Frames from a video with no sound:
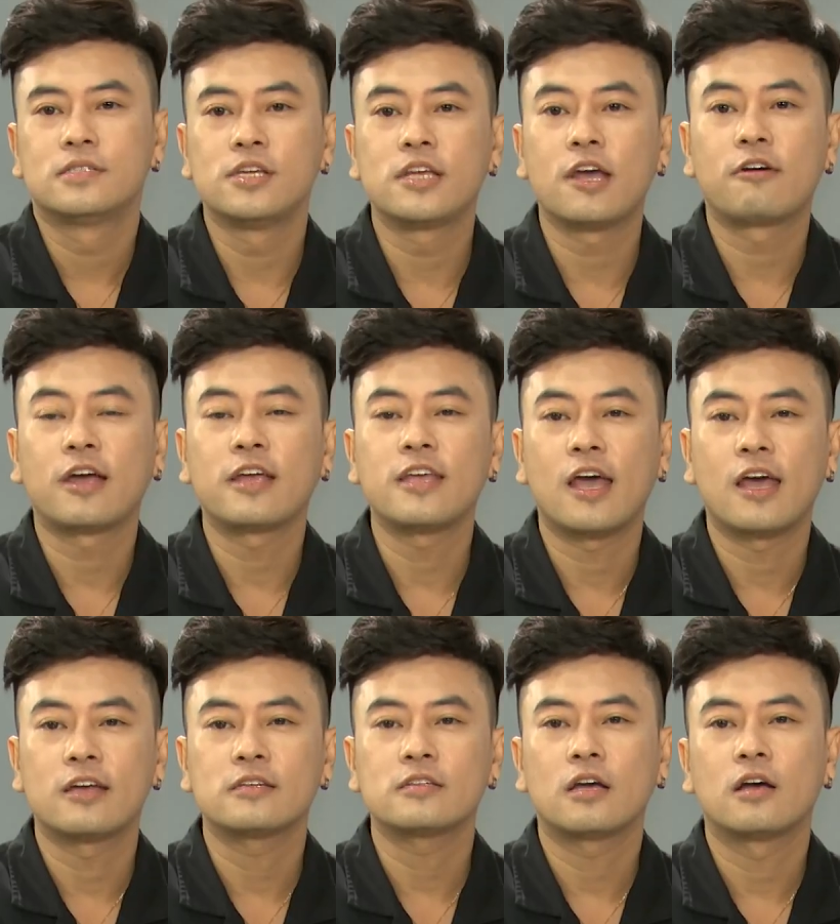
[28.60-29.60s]
Xin chào khán
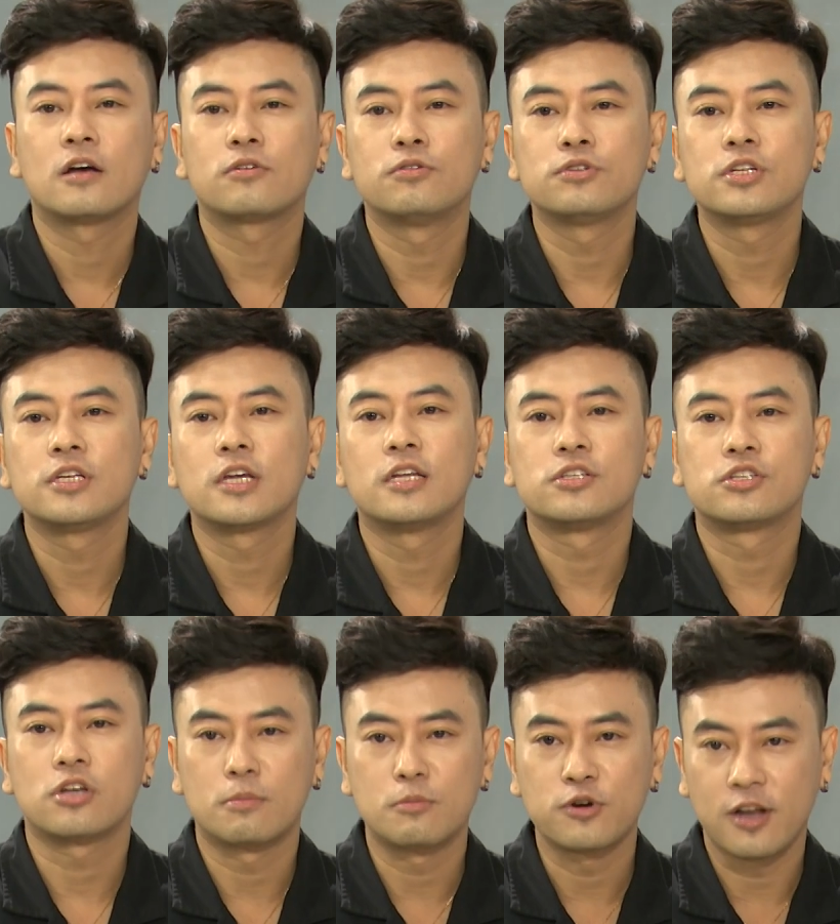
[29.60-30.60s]
giả ờ, của chương trình
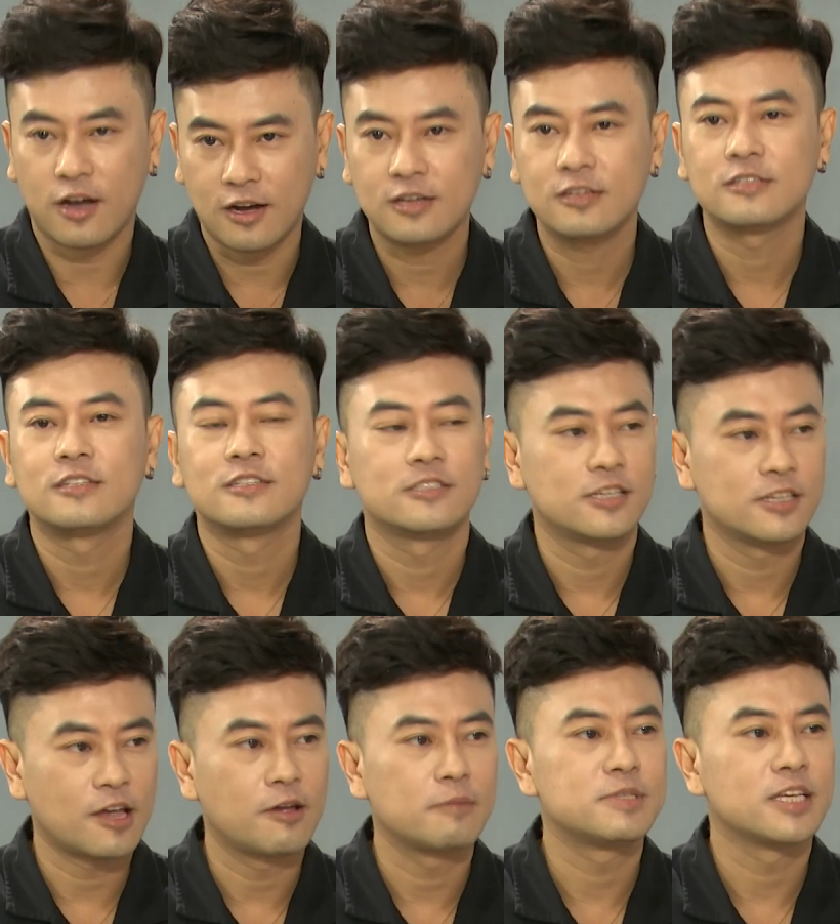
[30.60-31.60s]
Son Môi Đỏ
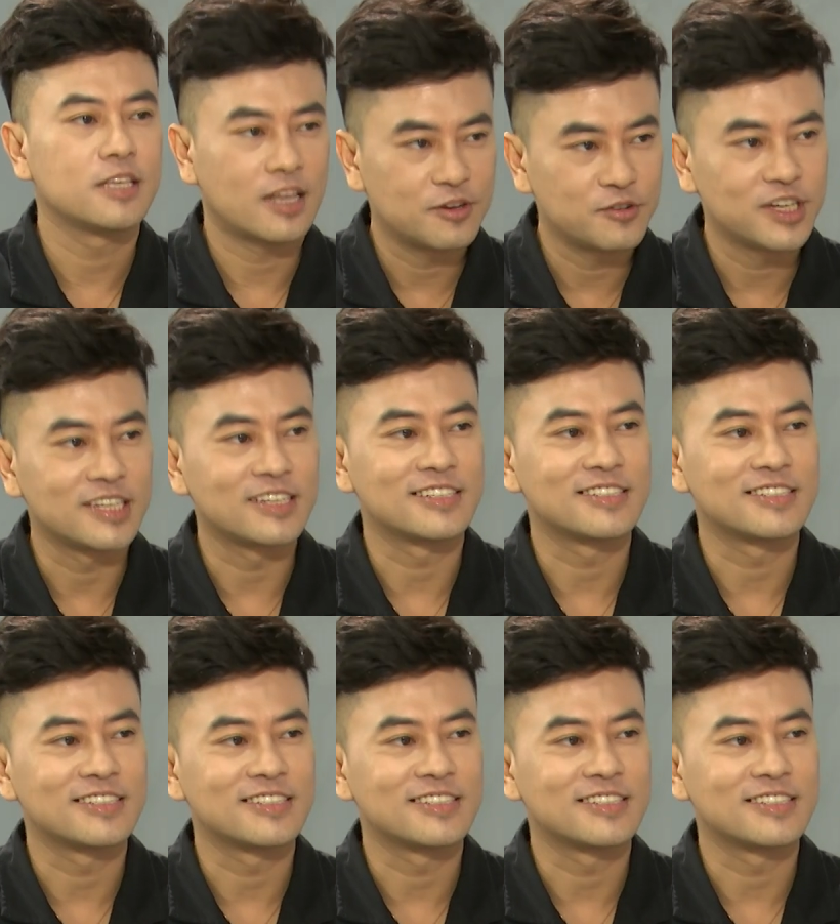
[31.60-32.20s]
Xin chào MC Thanh Huyền